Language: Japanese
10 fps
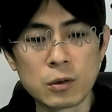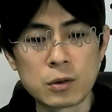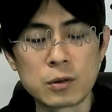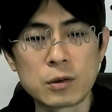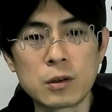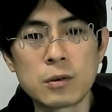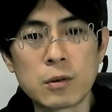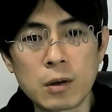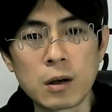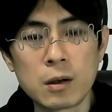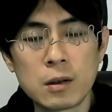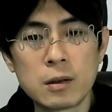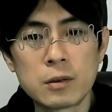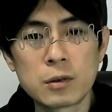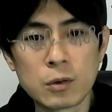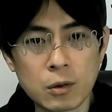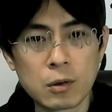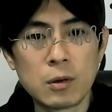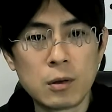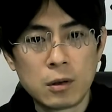イツっていうのは、その
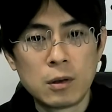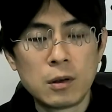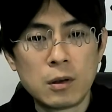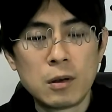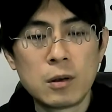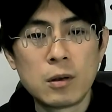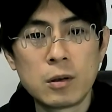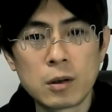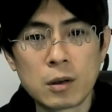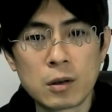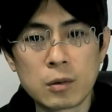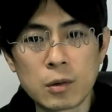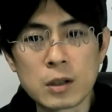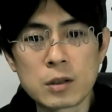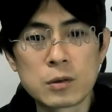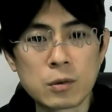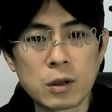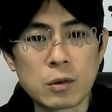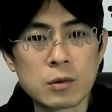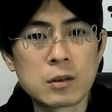おかしそう
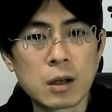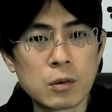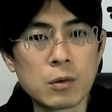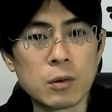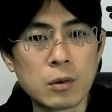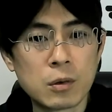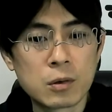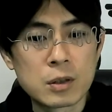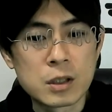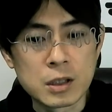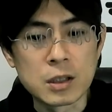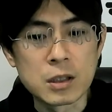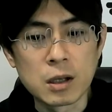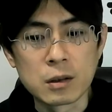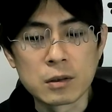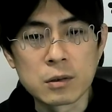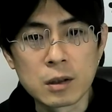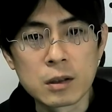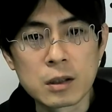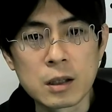なおっさんを支持したんですよ
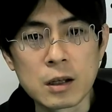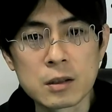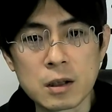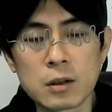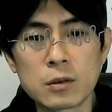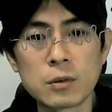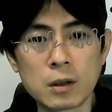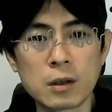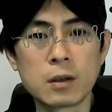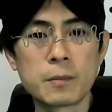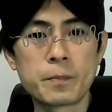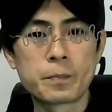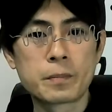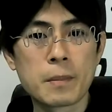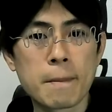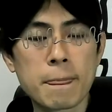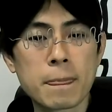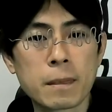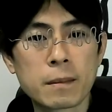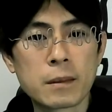ね。期待したんでしょうね。
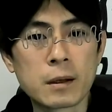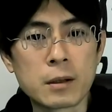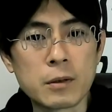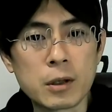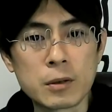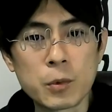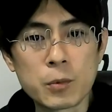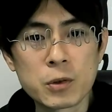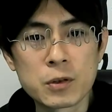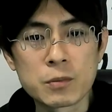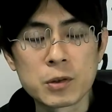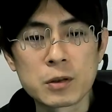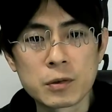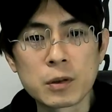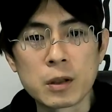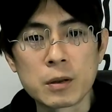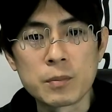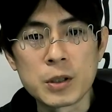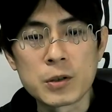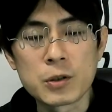だからいわゆるポピュリズムですよね。
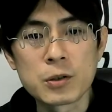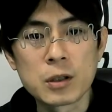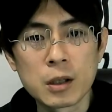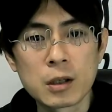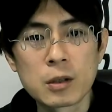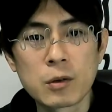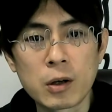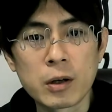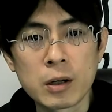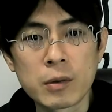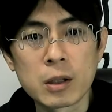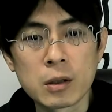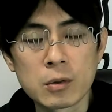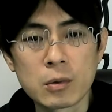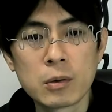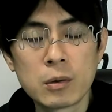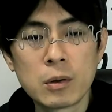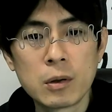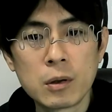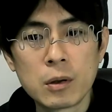民主主義でヒトラーは選ばれたと。
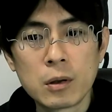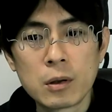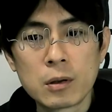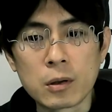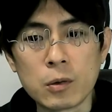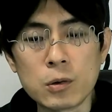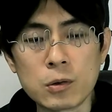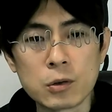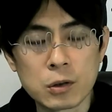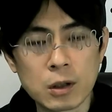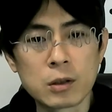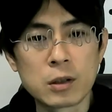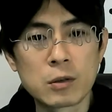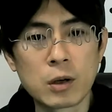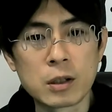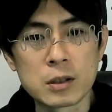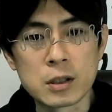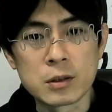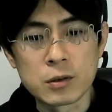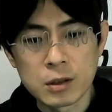だから多くの人がヒトラーに
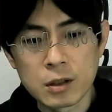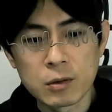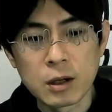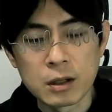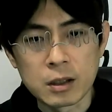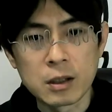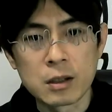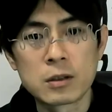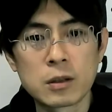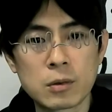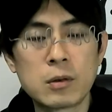浸水してヒトラーに期待したと。